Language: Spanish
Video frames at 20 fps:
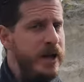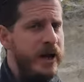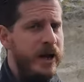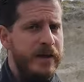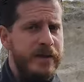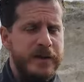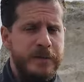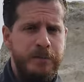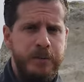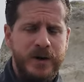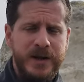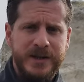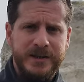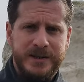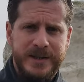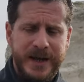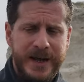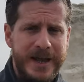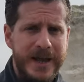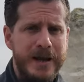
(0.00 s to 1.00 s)
que después
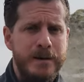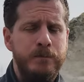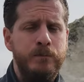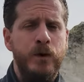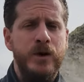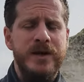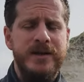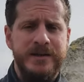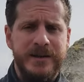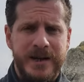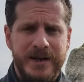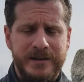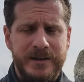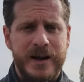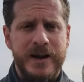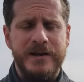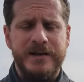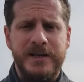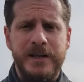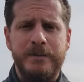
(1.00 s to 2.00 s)
de que Moisés
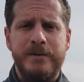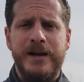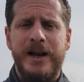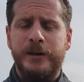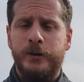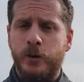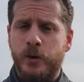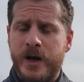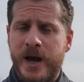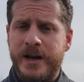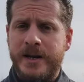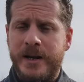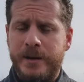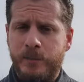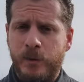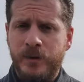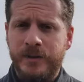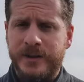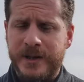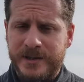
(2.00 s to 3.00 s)
recibe la Torá en el
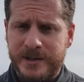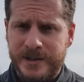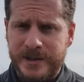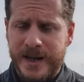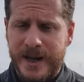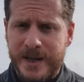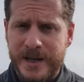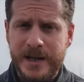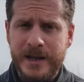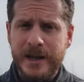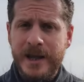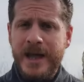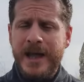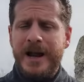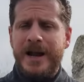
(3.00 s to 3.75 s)
monte Sinaí,